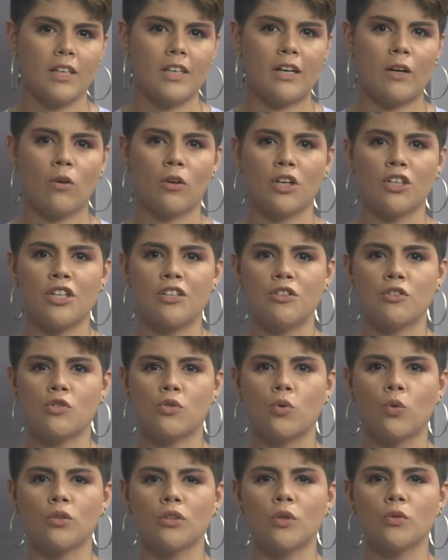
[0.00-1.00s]
E agora a gente
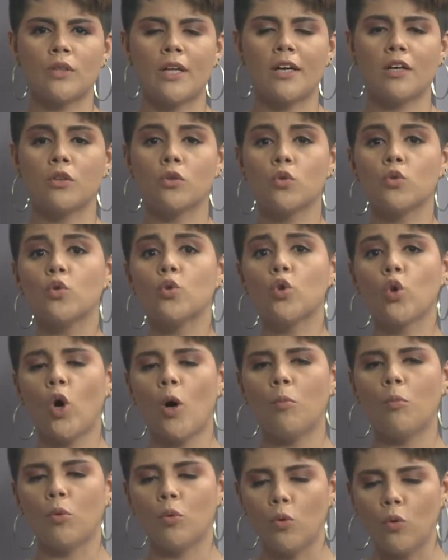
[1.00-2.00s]
escuta o técnico do
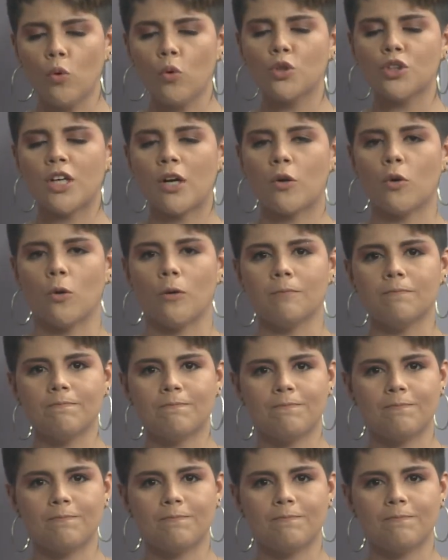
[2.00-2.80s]
Globo, Hugo Chacon.